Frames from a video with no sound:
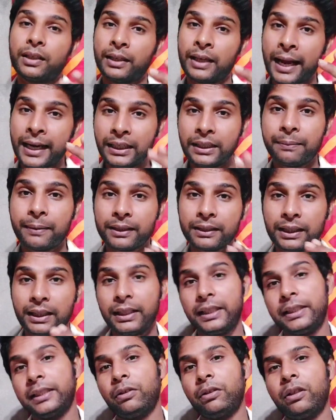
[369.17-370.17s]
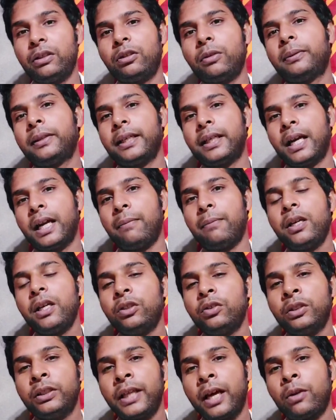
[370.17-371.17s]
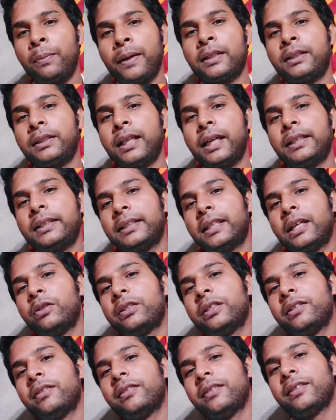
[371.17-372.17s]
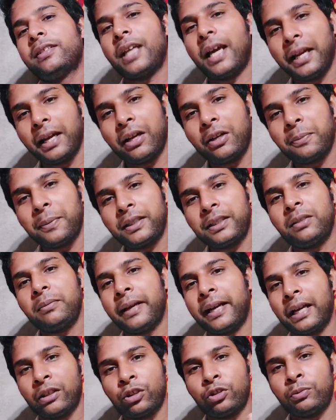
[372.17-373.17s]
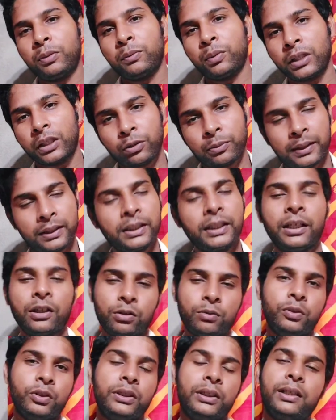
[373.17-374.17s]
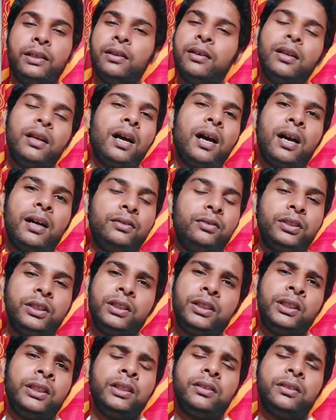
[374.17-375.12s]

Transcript: নাইনটি পার্সেন্টের নিচে হলে সবথেকে খারাপ যদি তেরো পার্সেন্ট থাকে সেটা হচ্ছে সাড়ে এগারো পার্সেন্ট বা এগারো দশমিক পঁচাত্তর পার্সেন্ট এরকম হচ্ছে আর যদি